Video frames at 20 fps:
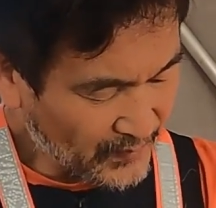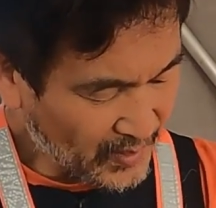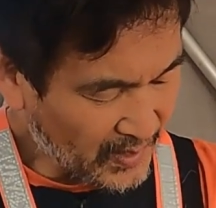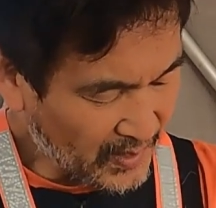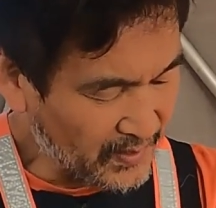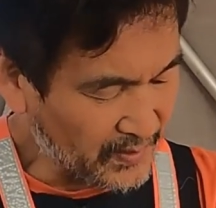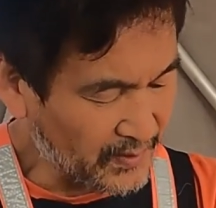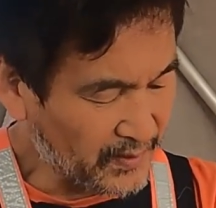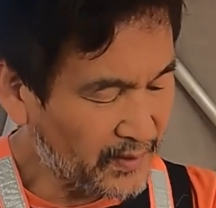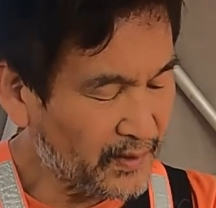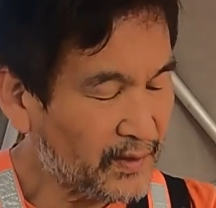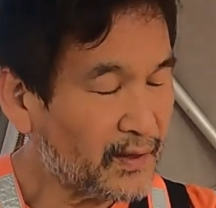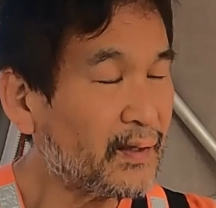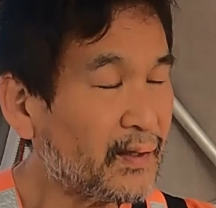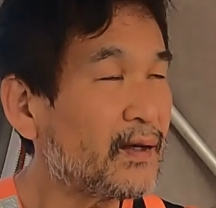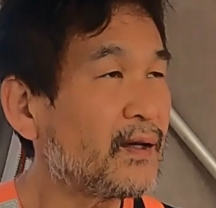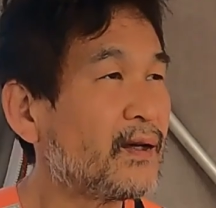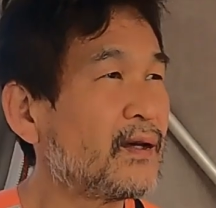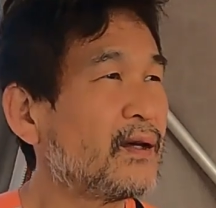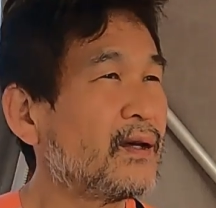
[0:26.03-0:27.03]
はい、
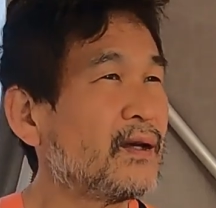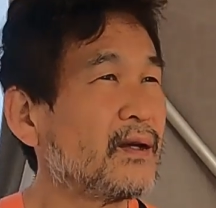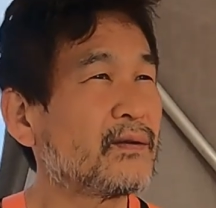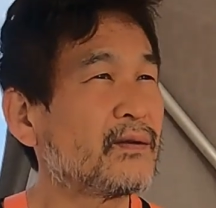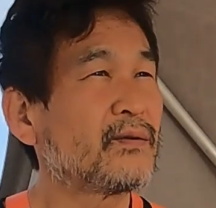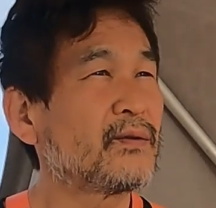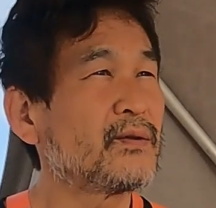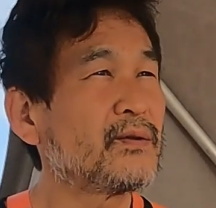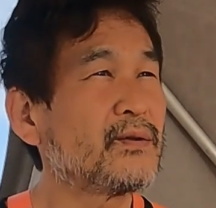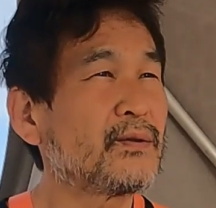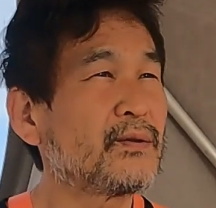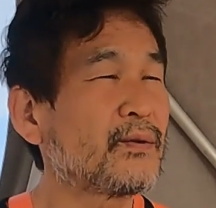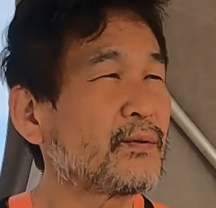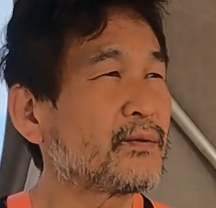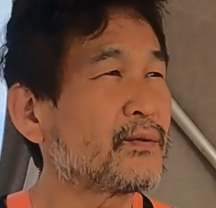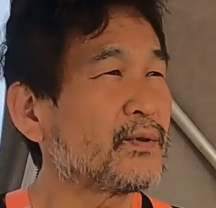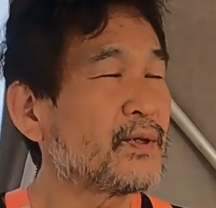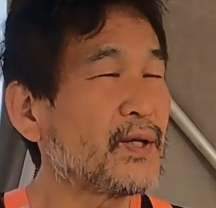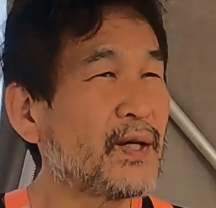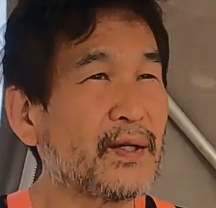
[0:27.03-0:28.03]
というこ
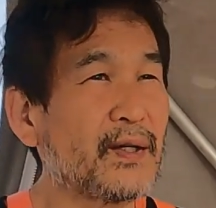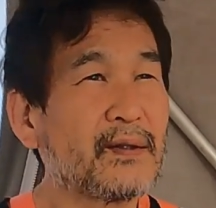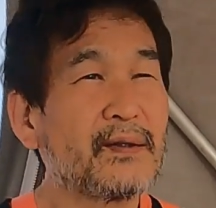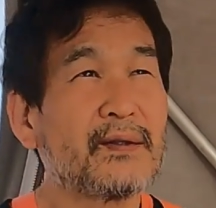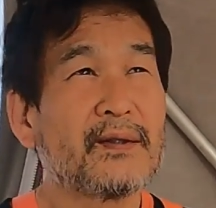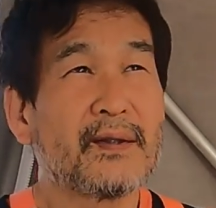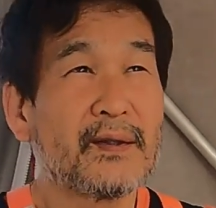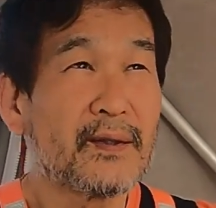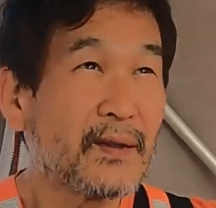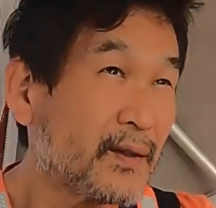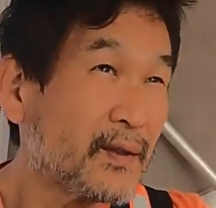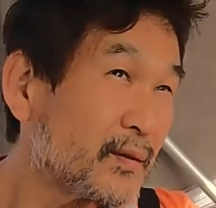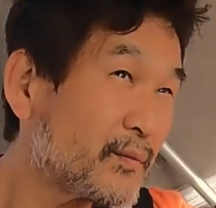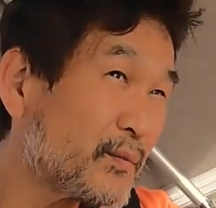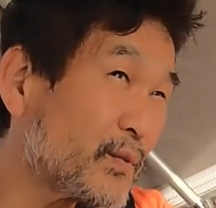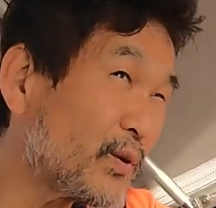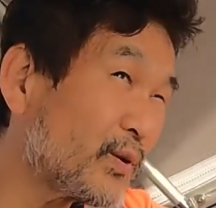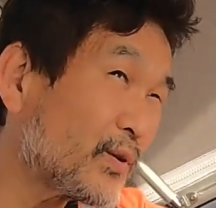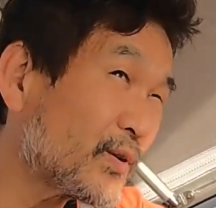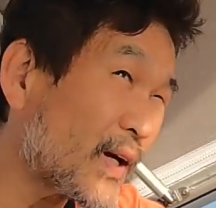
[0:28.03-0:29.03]
とで、
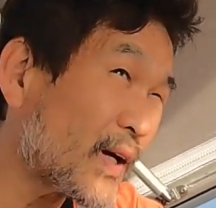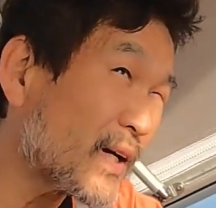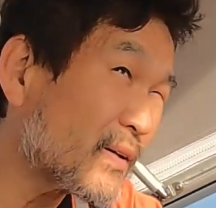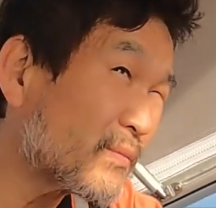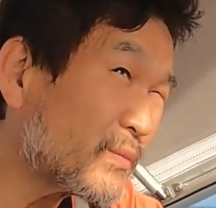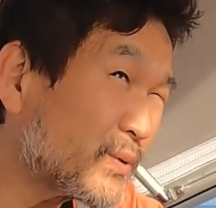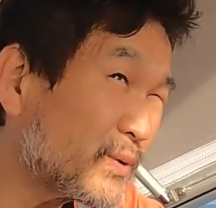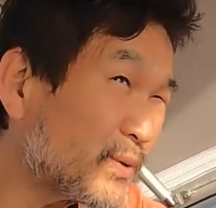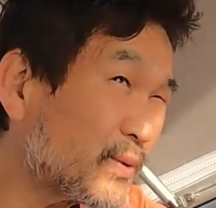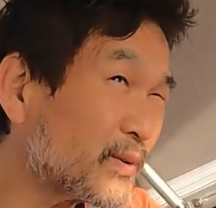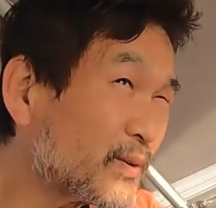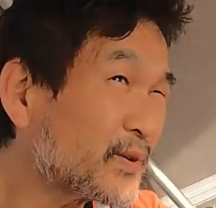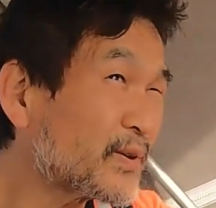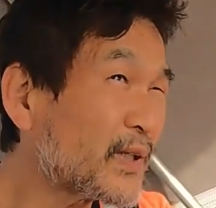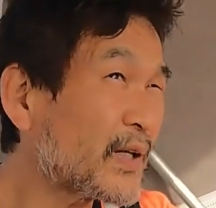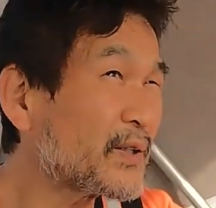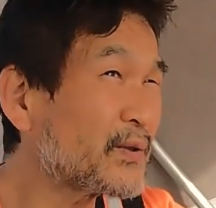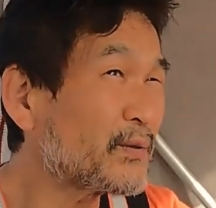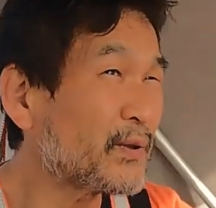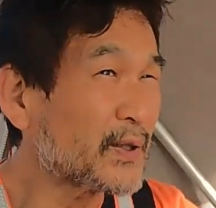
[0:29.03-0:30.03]
もうだいぶ
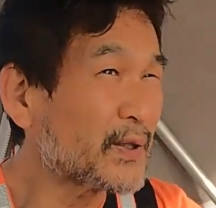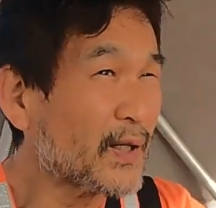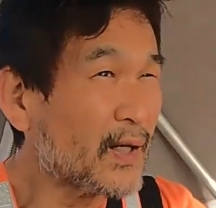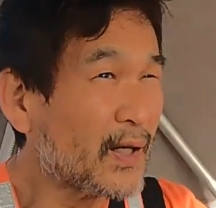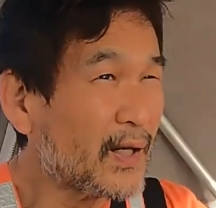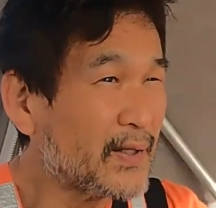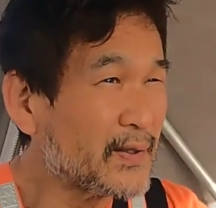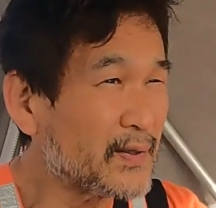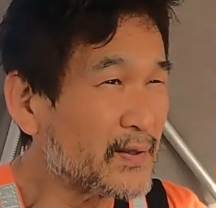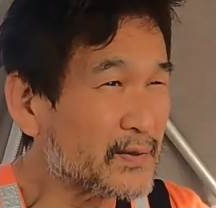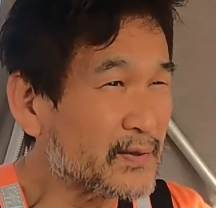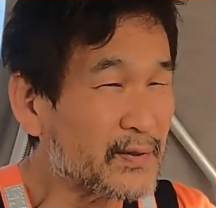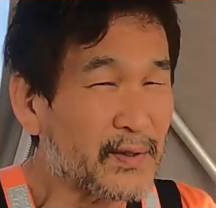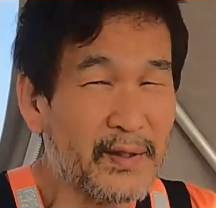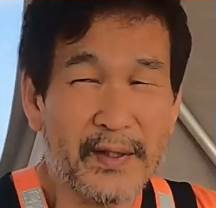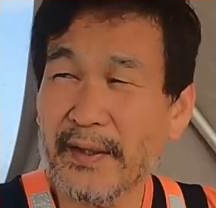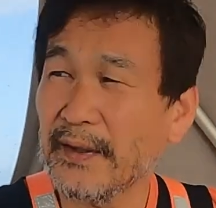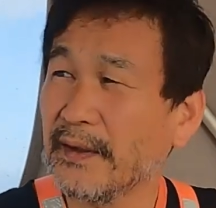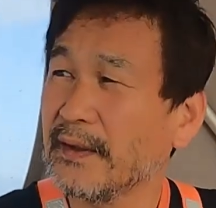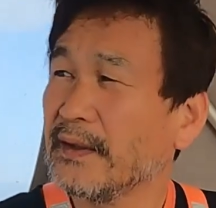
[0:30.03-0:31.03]
太陽は高いです
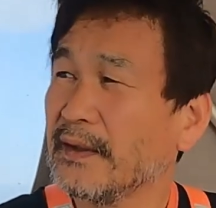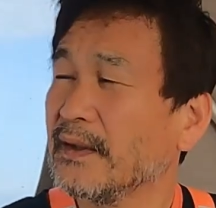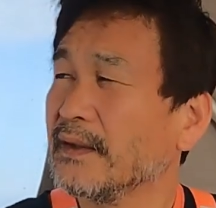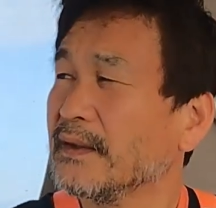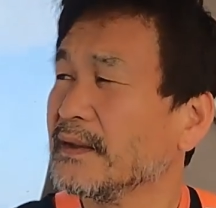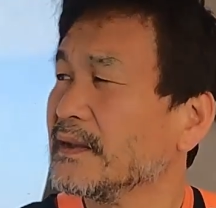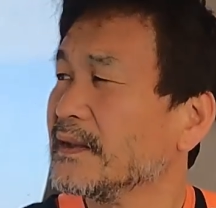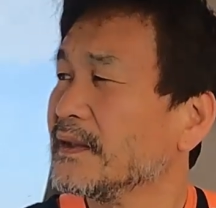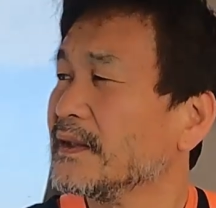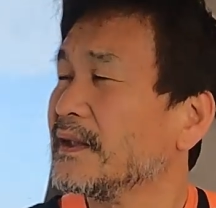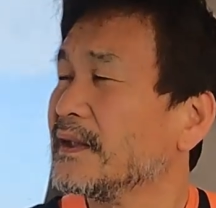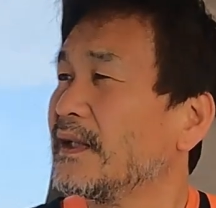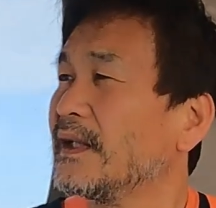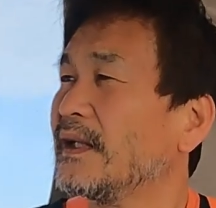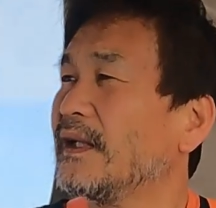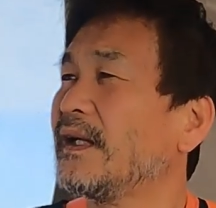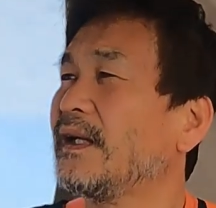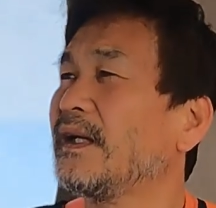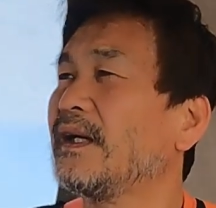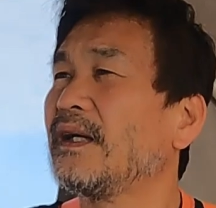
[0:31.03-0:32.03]
ね。昨